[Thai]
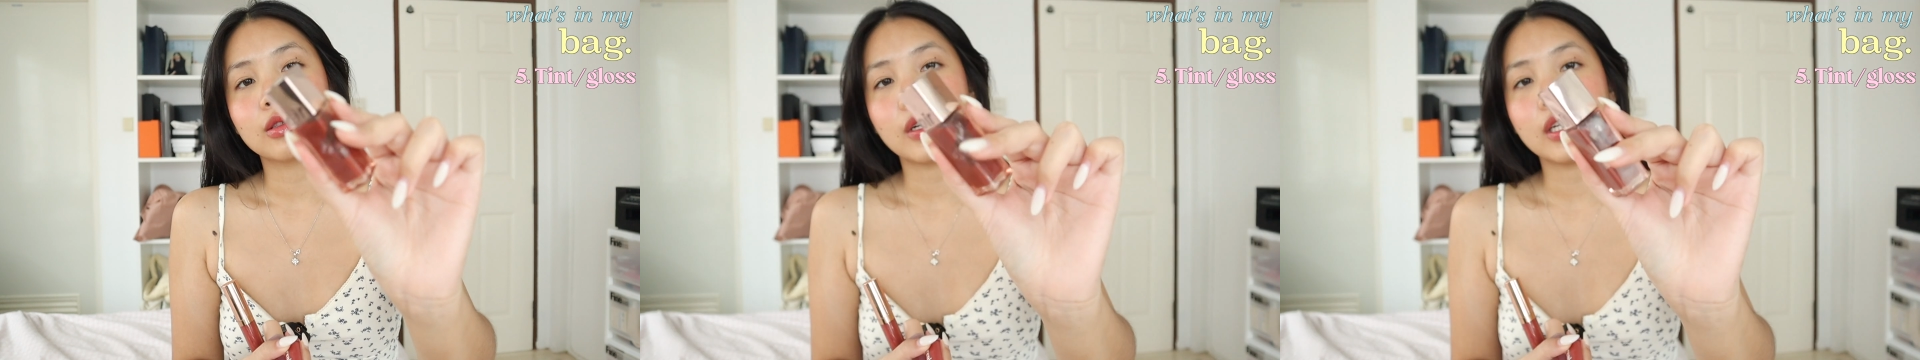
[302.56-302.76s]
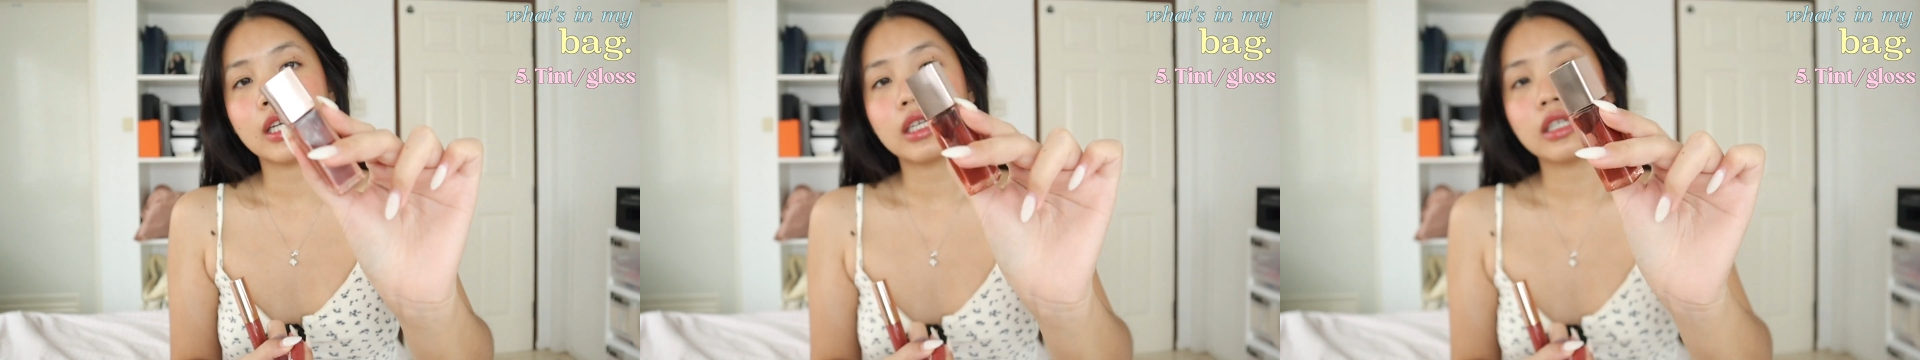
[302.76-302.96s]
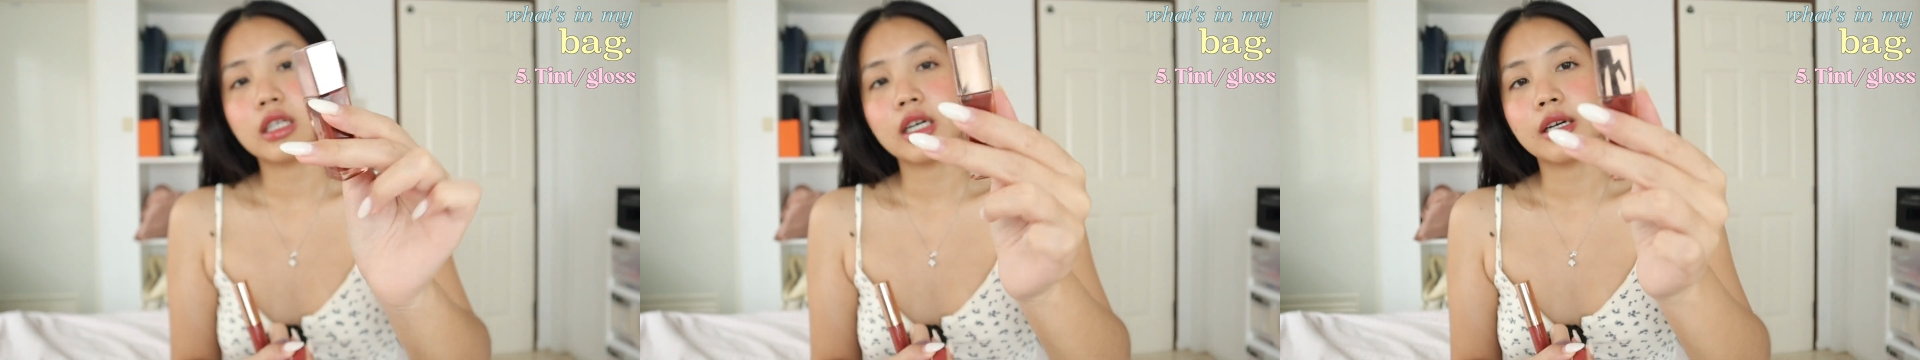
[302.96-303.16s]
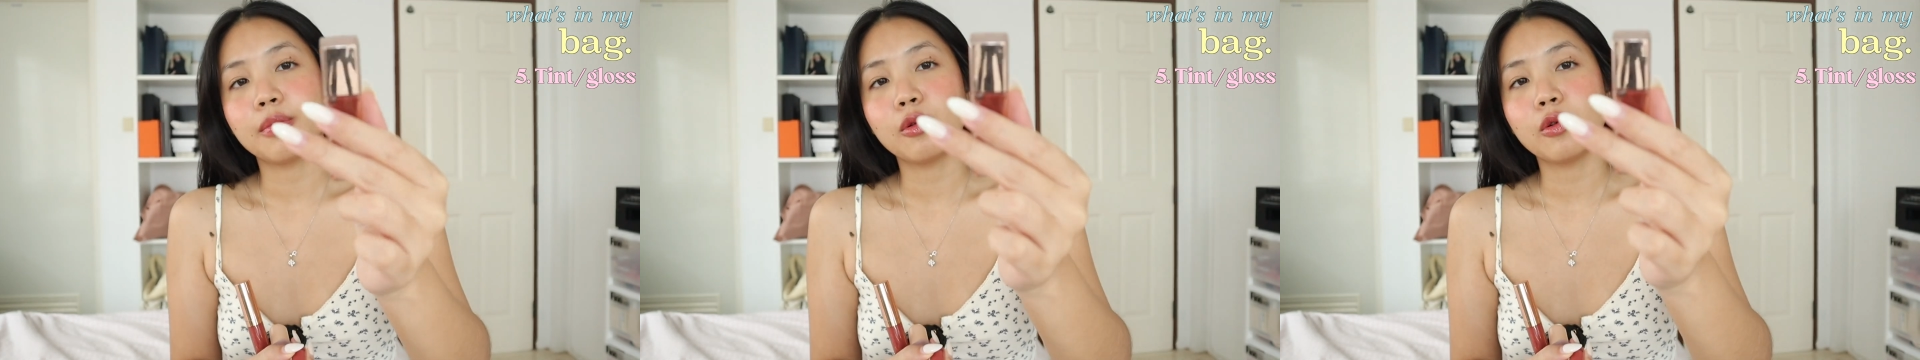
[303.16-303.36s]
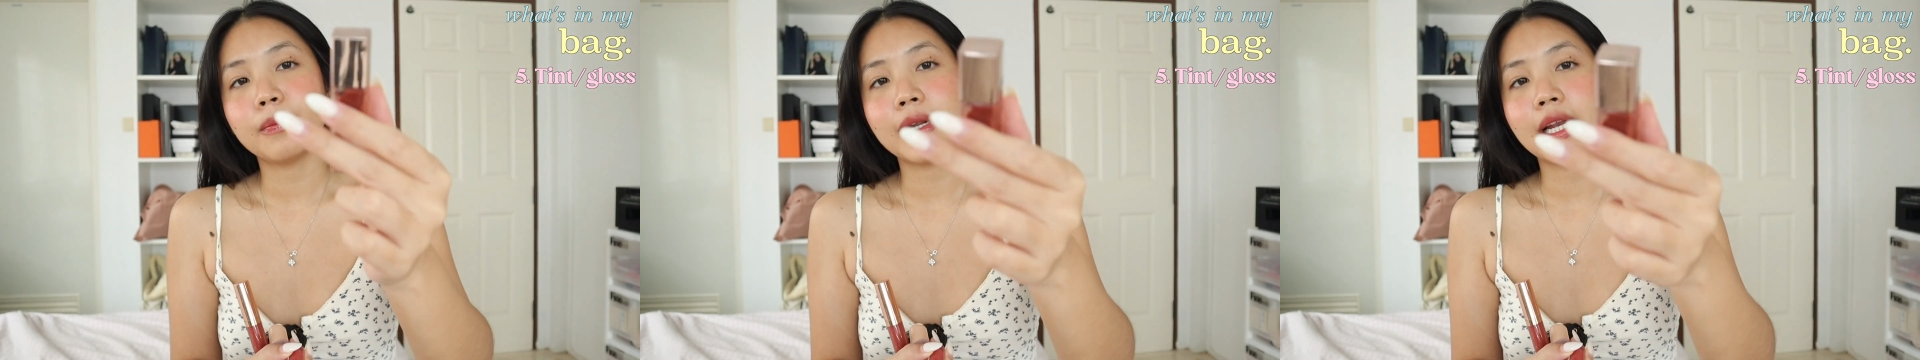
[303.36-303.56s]
ตัวนี้คือเคย
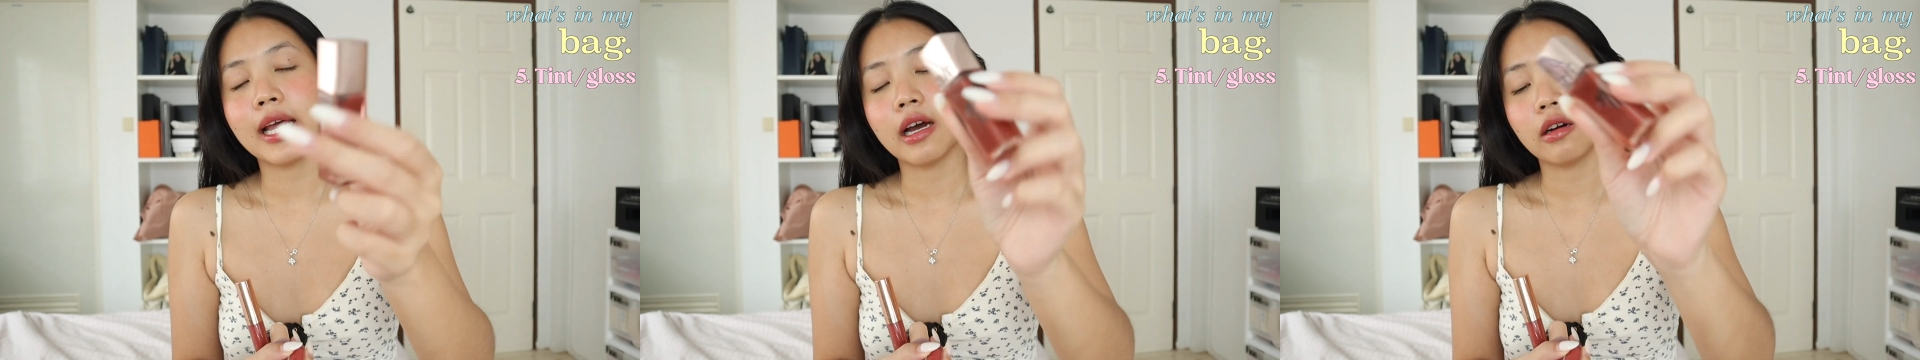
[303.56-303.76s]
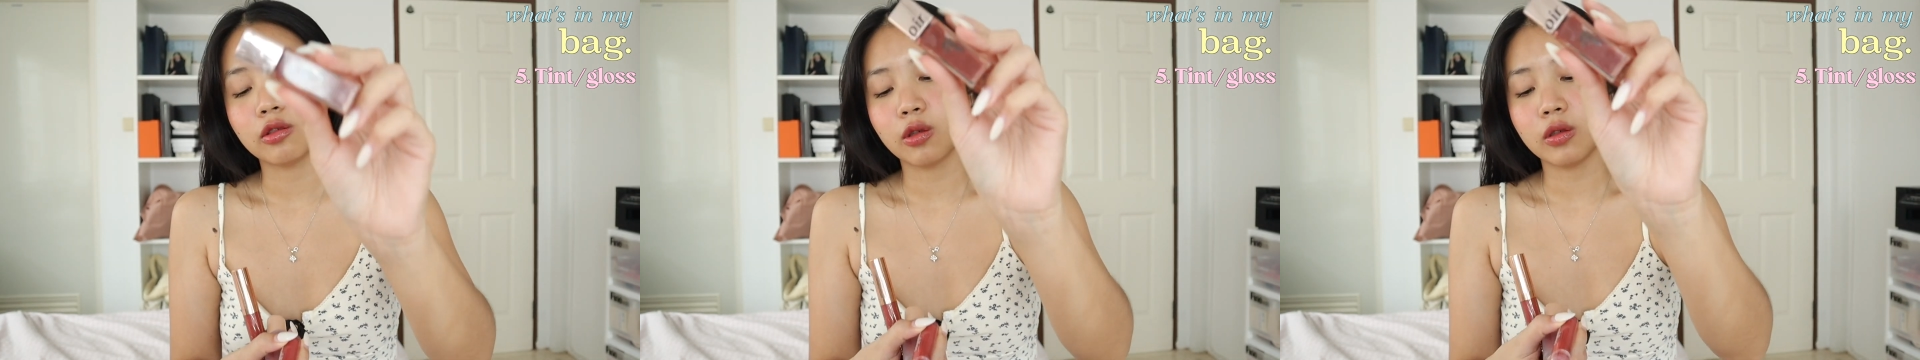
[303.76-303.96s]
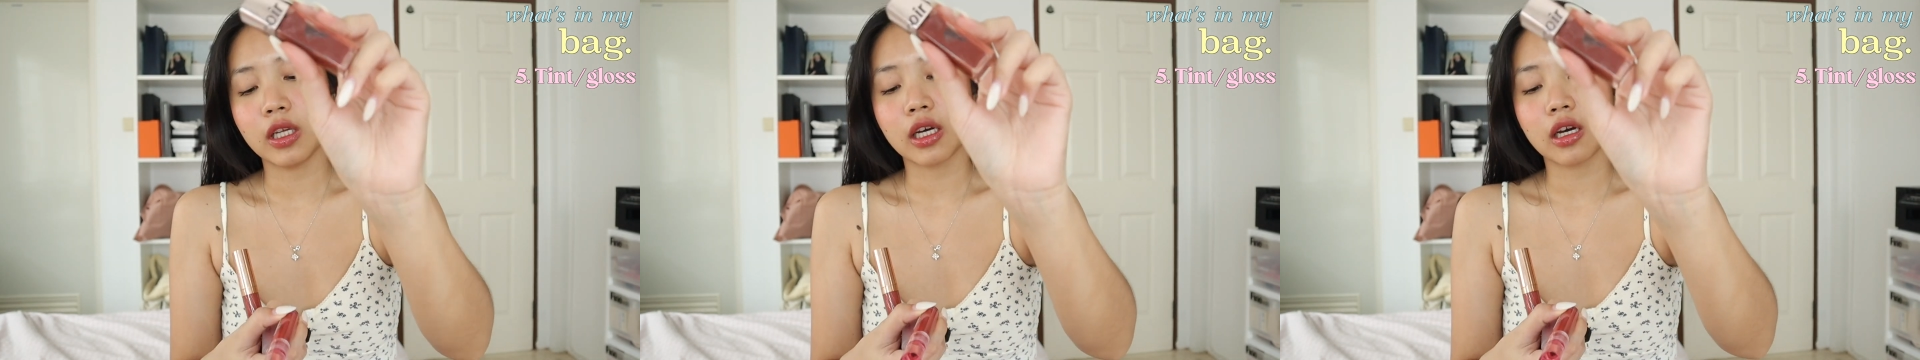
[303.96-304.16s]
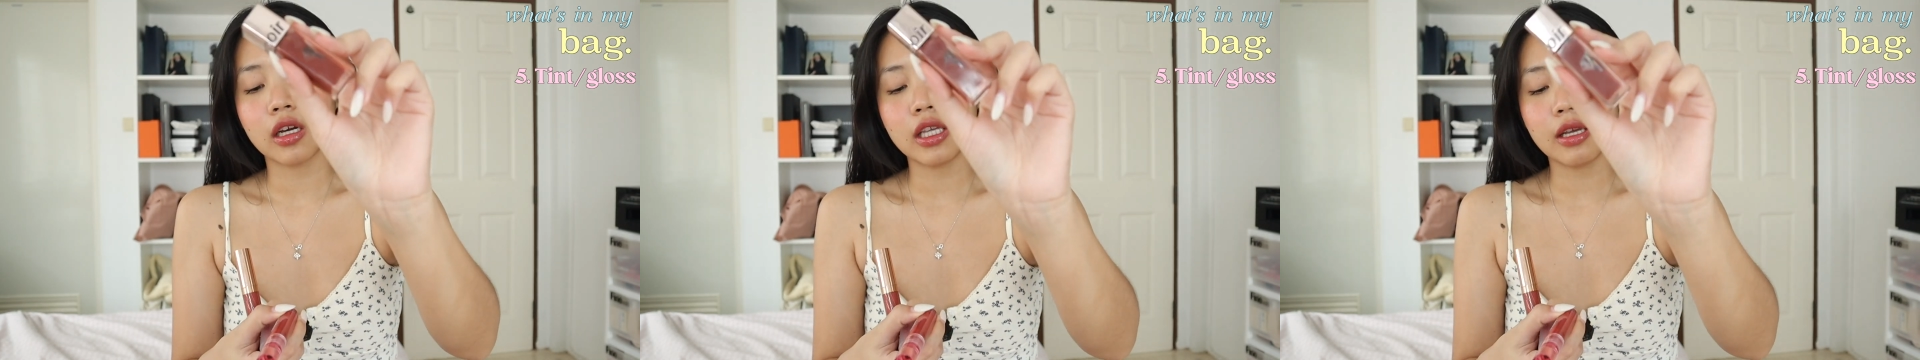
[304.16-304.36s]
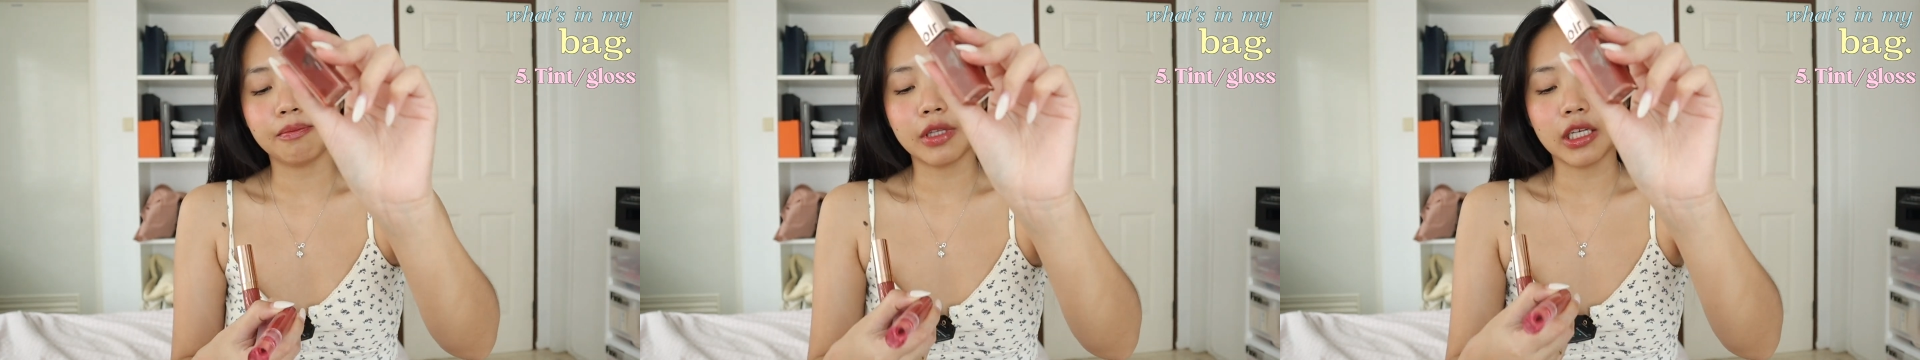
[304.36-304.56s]
พูดไปแล้ว ช่วงนี้ก็
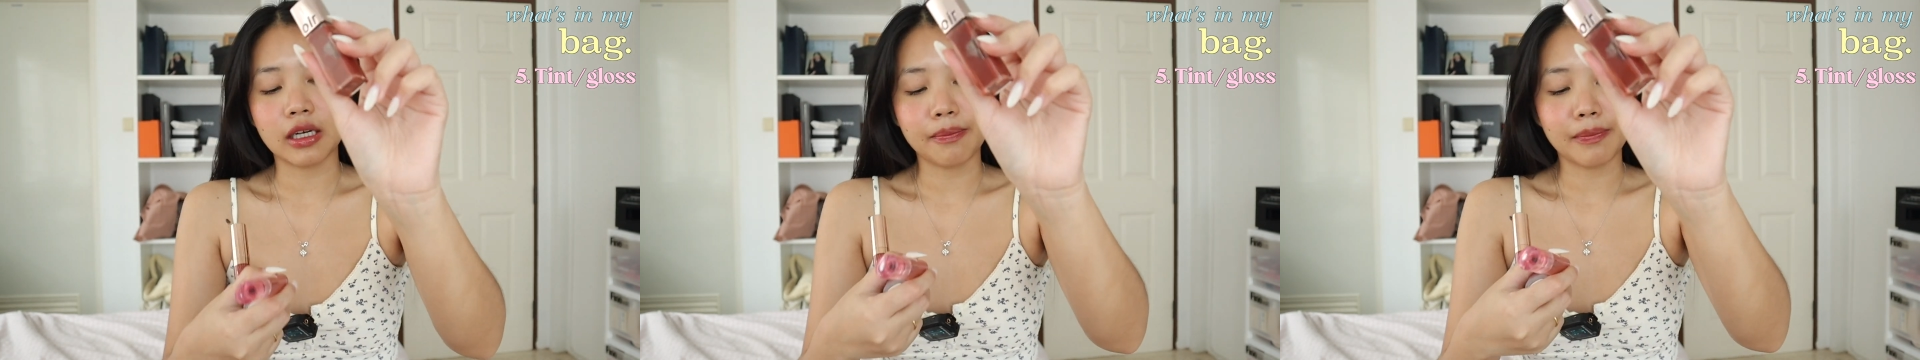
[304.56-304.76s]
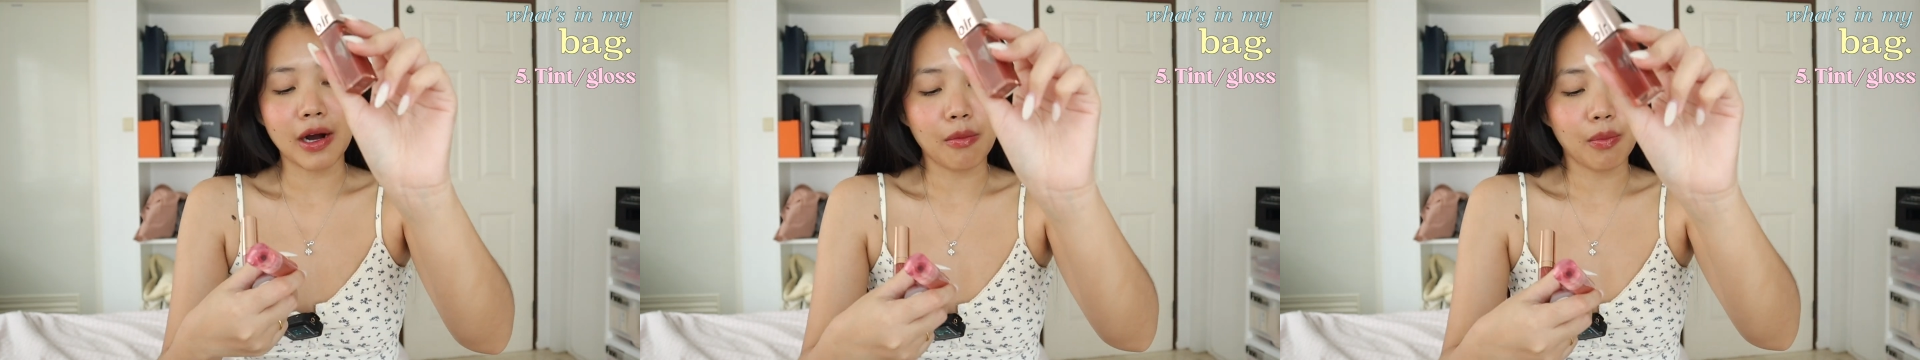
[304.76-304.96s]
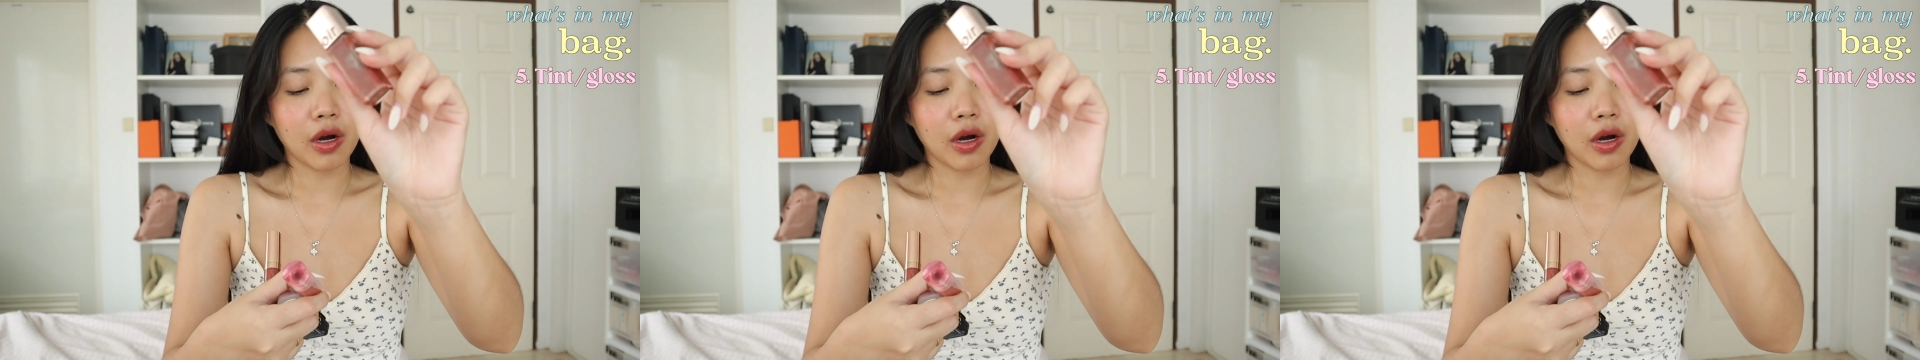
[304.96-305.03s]
หยิบติดกระเป๋า